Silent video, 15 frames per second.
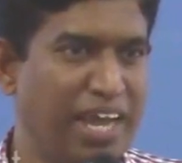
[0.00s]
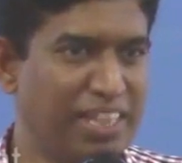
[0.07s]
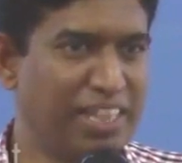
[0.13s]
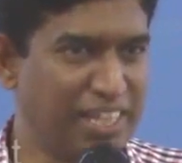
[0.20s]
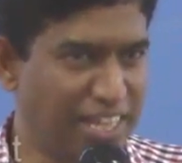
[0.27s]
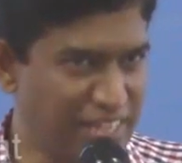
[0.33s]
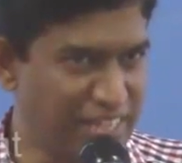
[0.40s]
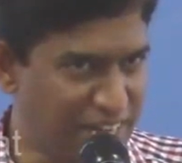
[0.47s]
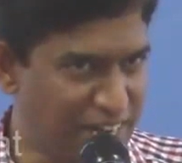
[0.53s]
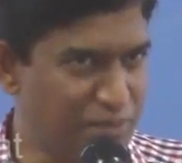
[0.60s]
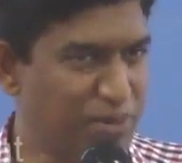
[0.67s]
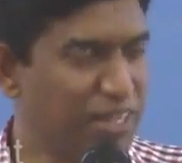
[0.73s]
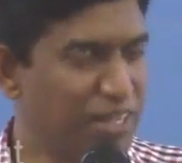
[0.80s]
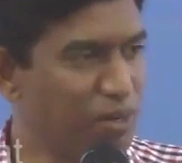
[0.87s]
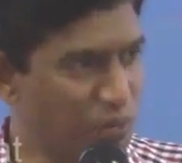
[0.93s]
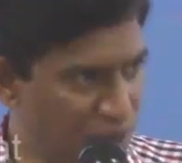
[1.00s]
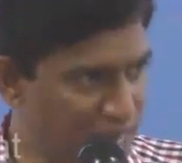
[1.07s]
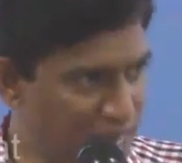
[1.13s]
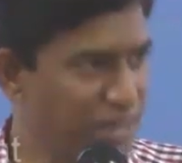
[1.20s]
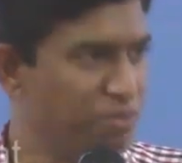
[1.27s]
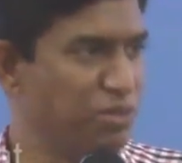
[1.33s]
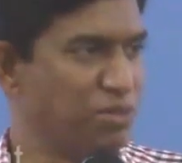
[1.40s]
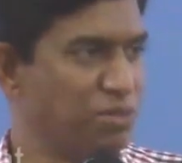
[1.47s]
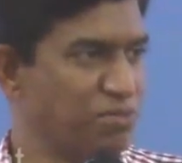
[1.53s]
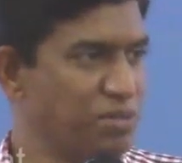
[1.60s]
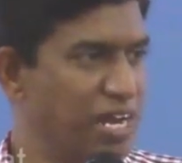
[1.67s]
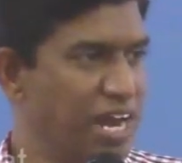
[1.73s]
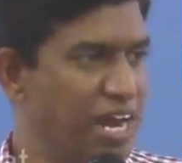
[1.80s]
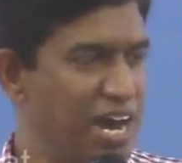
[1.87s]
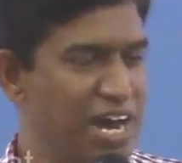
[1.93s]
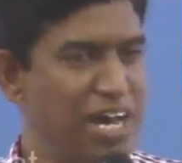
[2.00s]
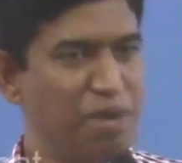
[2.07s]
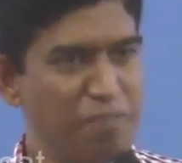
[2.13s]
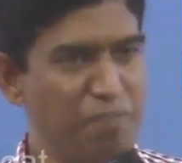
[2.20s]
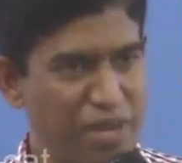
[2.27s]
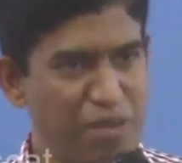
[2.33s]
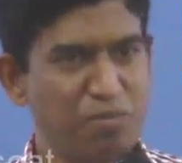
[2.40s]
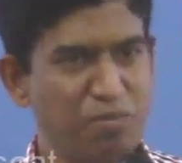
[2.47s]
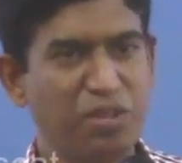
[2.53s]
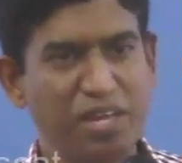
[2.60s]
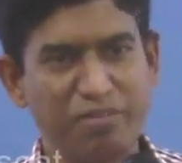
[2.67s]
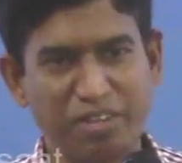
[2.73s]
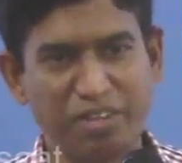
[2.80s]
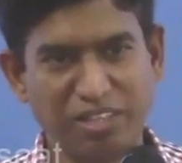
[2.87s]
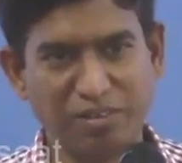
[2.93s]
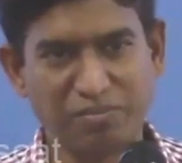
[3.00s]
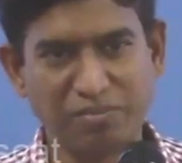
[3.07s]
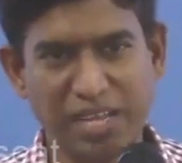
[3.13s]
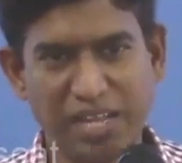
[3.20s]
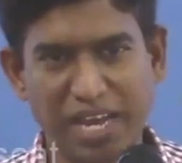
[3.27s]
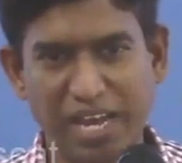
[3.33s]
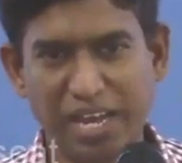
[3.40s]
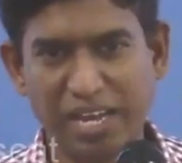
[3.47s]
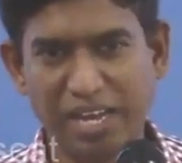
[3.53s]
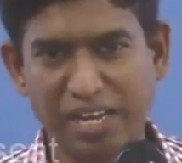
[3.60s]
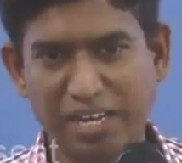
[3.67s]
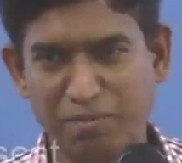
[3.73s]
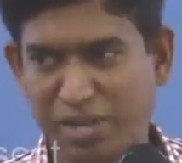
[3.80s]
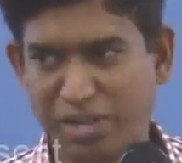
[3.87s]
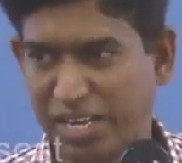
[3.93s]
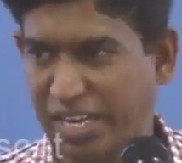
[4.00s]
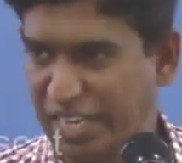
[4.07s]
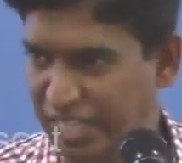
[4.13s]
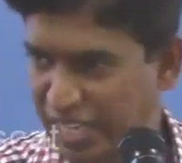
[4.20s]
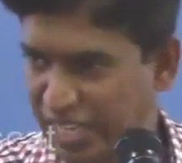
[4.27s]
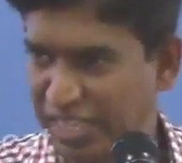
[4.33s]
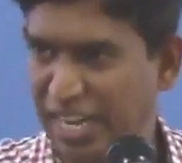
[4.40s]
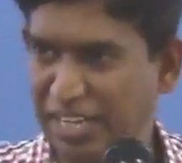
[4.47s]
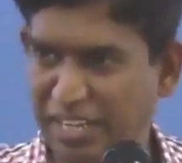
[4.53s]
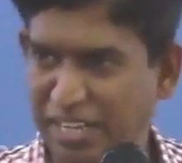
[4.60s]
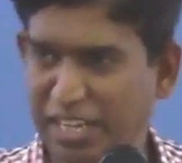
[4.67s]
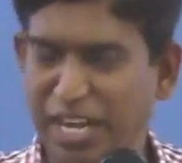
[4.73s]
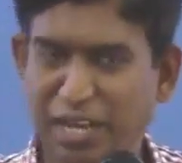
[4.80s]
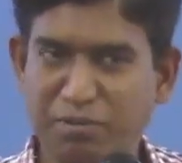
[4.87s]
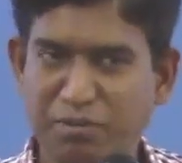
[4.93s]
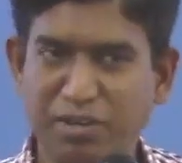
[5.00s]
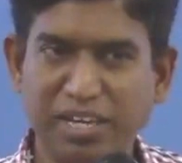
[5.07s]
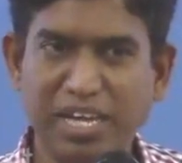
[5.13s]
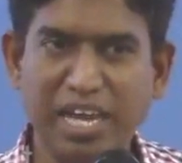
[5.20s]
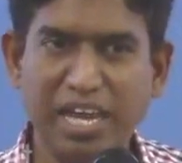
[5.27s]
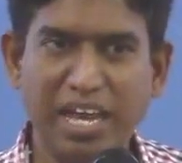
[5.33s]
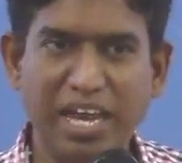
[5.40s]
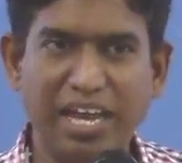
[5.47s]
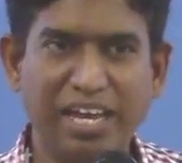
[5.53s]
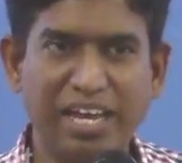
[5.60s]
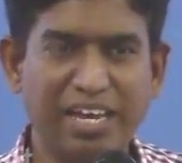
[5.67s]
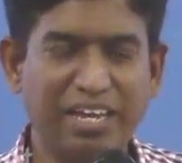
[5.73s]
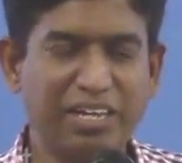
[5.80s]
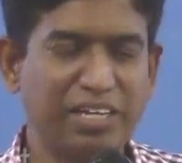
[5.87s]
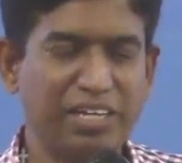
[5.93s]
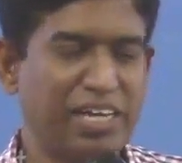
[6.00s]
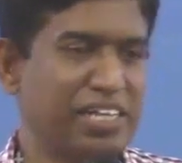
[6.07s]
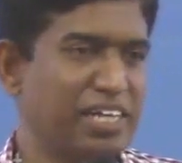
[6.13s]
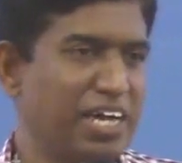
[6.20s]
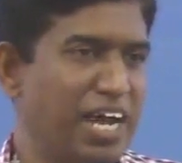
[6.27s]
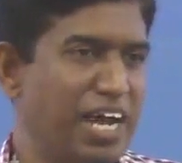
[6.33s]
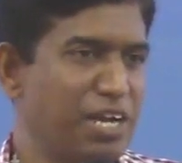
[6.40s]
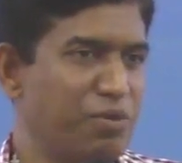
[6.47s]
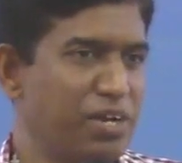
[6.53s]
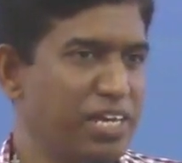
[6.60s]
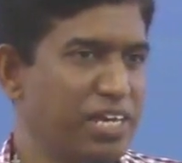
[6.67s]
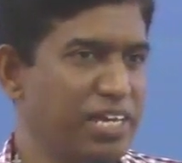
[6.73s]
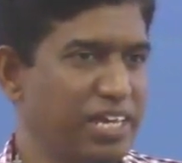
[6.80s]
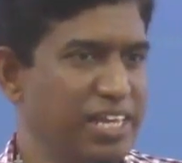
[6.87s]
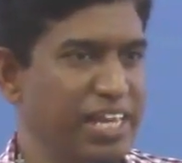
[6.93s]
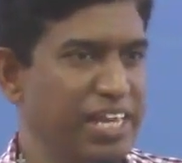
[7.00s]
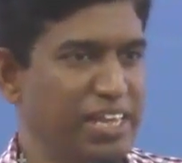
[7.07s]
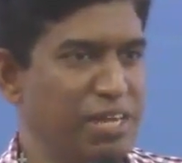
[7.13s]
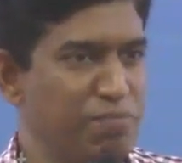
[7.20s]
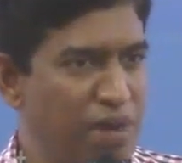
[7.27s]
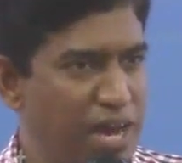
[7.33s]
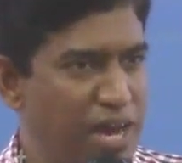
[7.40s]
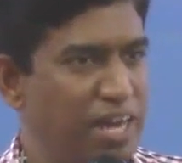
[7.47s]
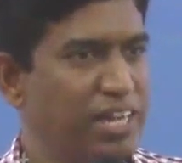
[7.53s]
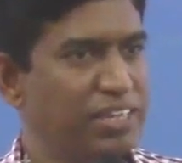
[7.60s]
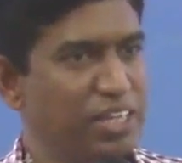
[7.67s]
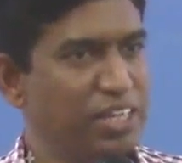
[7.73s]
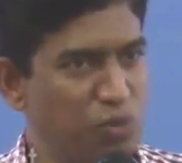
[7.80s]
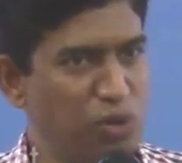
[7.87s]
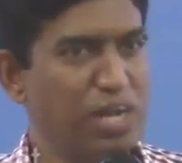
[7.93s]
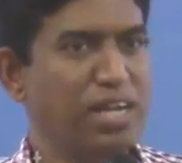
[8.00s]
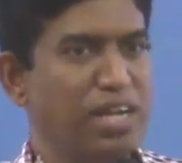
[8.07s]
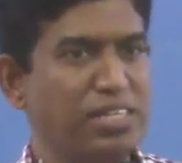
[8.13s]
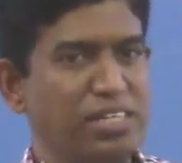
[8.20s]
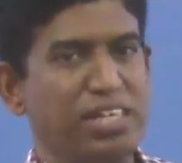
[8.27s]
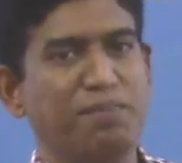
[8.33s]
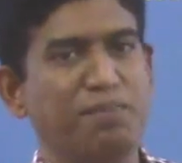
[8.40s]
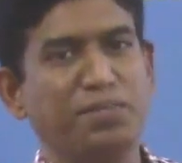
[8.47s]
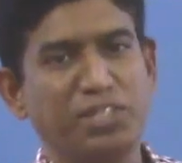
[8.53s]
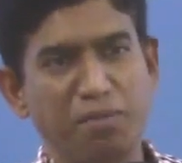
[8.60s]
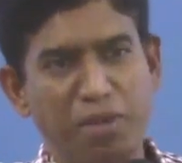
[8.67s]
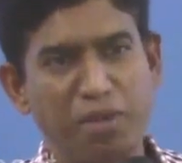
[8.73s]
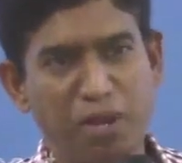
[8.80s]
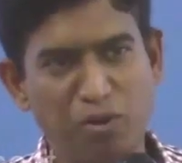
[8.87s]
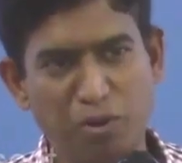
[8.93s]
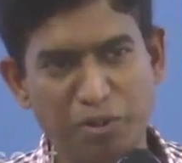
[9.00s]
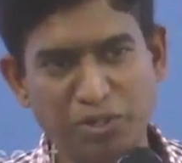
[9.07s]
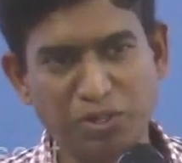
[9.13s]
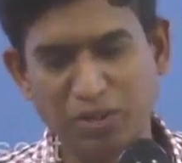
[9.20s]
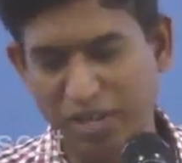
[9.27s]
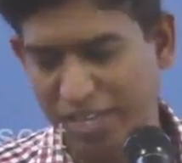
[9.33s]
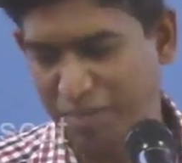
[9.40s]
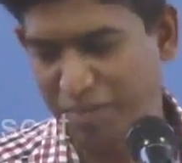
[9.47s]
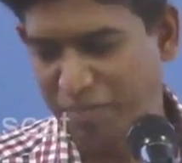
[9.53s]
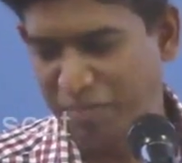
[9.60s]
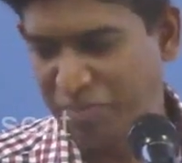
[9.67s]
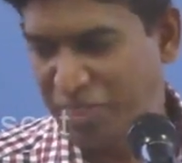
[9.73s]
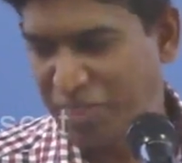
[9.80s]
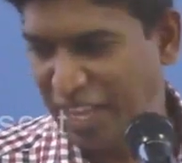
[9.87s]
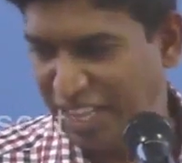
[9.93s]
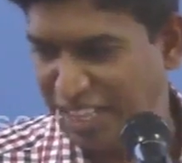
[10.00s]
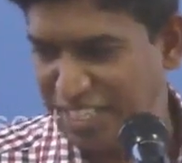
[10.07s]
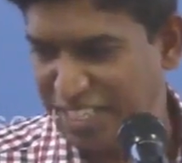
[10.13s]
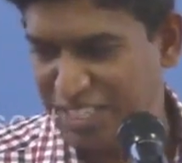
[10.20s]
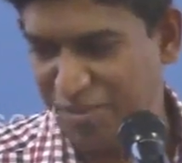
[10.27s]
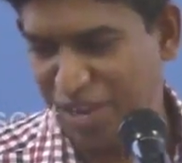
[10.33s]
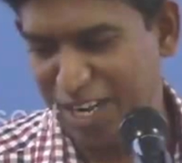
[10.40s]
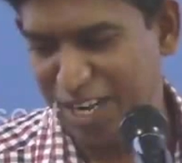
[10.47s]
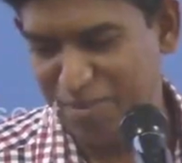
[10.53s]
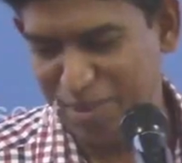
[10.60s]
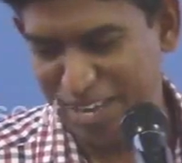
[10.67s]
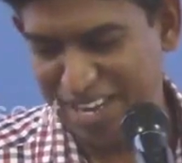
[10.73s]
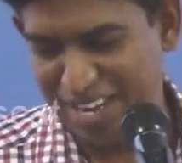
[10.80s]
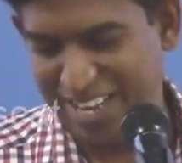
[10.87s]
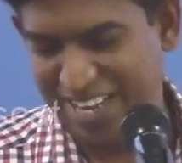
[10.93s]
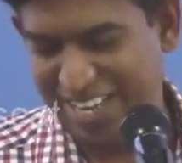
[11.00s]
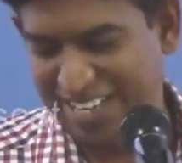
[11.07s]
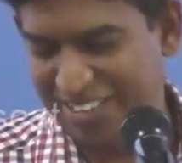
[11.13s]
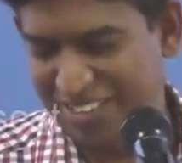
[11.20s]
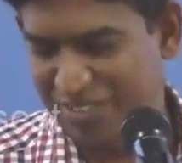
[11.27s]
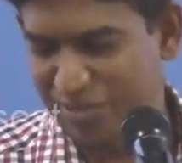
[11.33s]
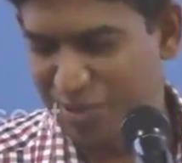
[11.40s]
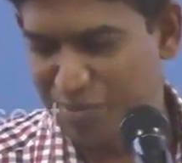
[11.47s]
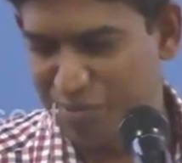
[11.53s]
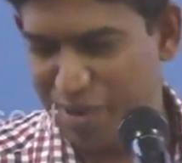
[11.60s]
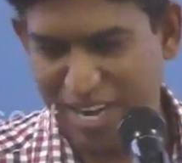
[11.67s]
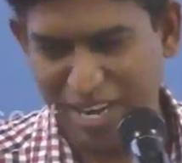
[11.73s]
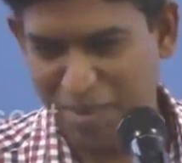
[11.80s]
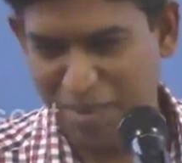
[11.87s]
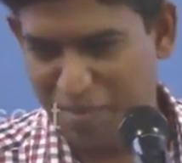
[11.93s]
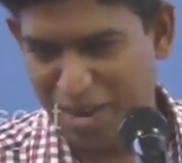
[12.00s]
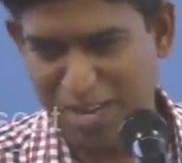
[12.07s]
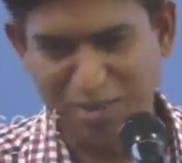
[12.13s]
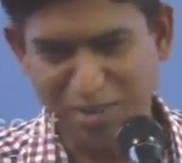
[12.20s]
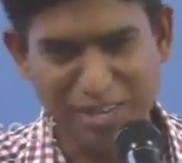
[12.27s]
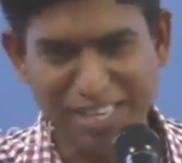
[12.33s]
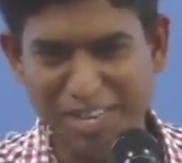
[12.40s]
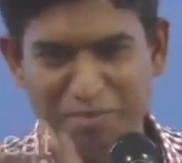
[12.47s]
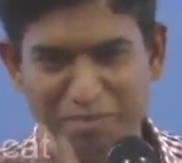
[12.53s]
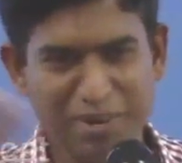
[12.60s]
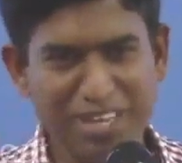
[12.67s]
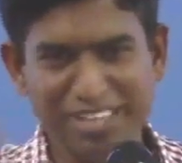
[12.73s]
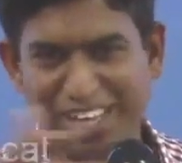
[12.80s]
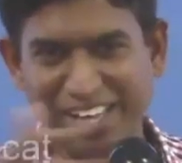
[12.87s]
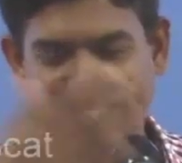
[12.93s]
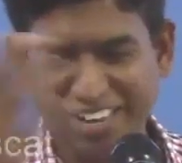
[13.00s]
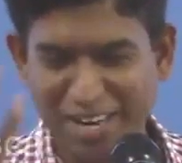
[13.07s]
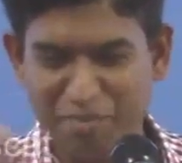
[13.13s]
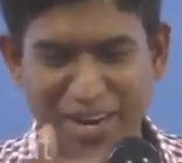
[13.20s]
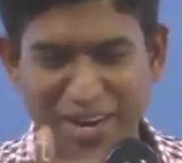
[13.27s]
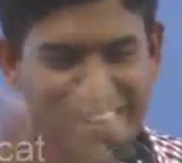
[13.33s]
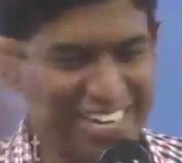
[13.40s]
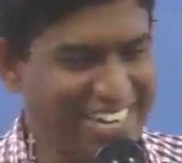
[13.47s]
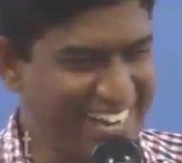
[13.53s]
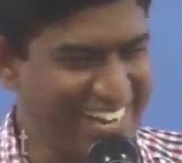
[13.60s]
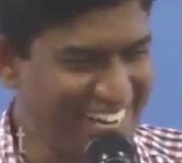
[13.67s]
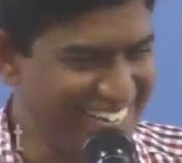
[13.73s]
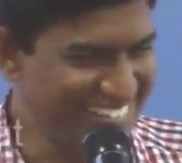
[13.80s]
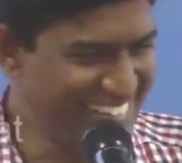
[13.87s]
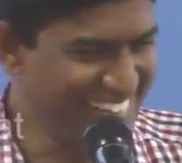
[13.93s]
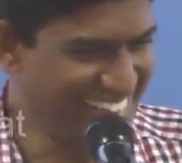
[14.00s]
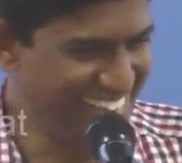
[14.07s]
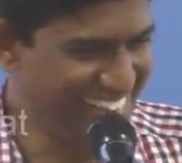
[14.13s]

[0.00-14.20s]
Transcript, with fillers: அந்த அதுக்கான பதில் உடனே வந்துடும் ஆரம்பிக்கும் போதே வந்துடும் நம்முடைய இருதயத்தில் அதுக்கு தான் நம்ம அந்த ஆண்டோடைய இருதயத்தின் பாரத்தை உணர்ந்து நம்ம ஜெபிக்கணும் அப்படின்னு சொல்லிட்டு இந்த செவ்வாய்க்கிழமை ஒரு பாடலில் பாடணும் அதுக்கப்புறம் அது எங்கள் வீட்டில் பாடிக்கிட்டே இருக்குது